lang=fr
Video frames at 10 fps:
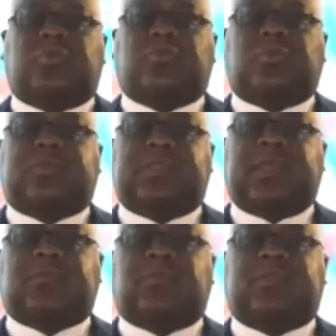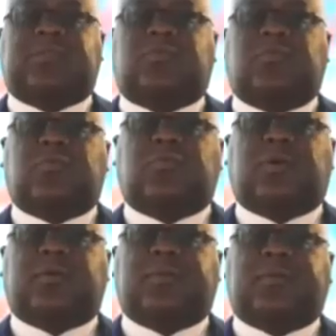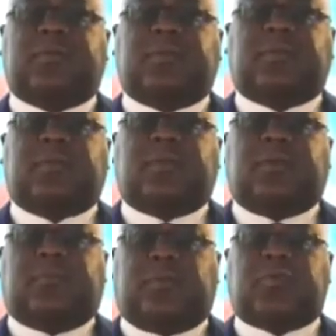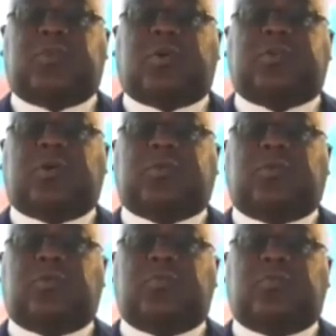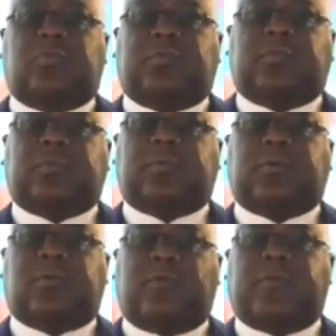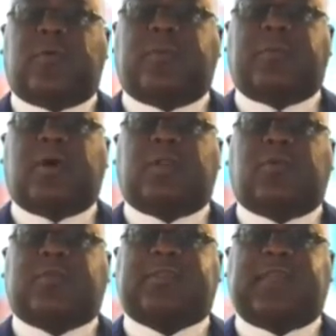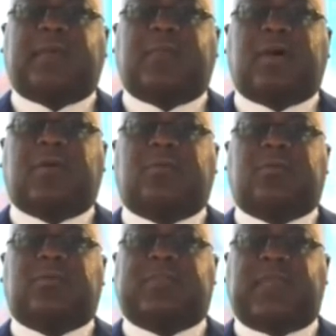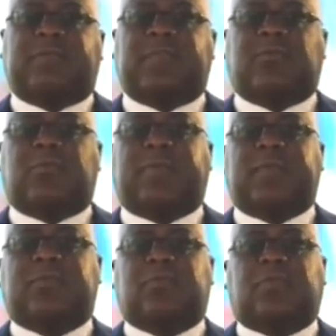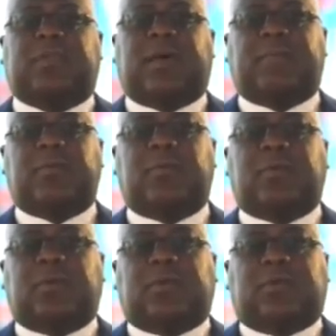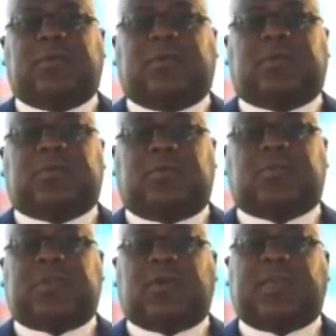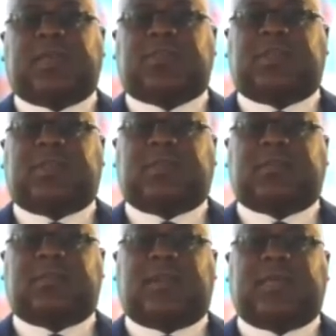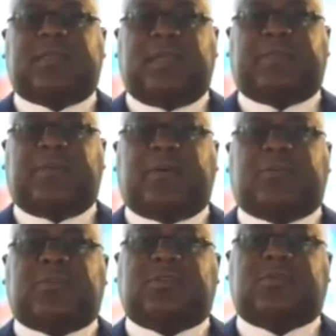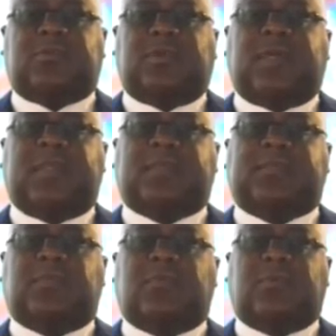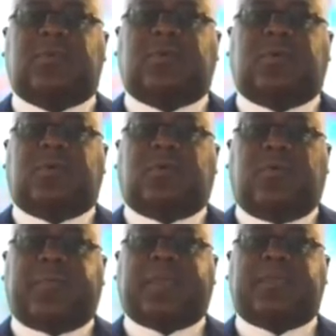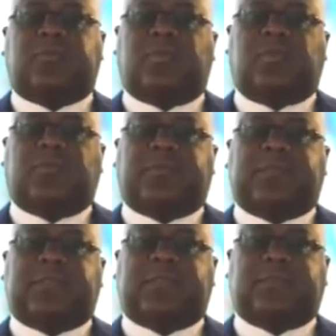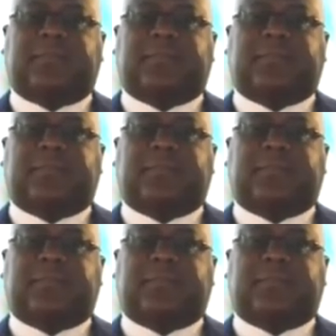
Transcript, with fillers: où je tiens ce discours, plusieurs d'entre nous conformément à leur serment de servir le pays sous le drapeau, sont engagés dans la défense de la nation au péril de leur vie.